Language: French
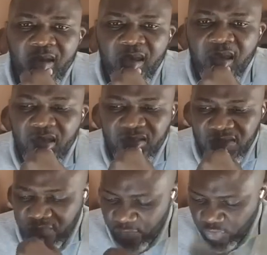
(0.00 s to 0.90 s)
Et
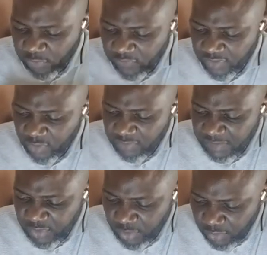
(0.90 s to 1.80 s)
si vous nous suivez aux
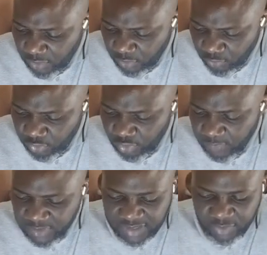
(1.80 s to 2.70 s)
mêmes heures que nous
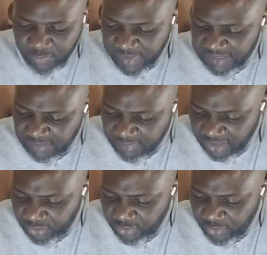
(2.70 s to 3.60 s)
sommes en train de passer
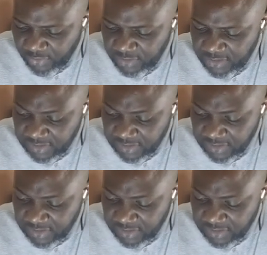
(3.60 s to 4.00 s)
maintenant,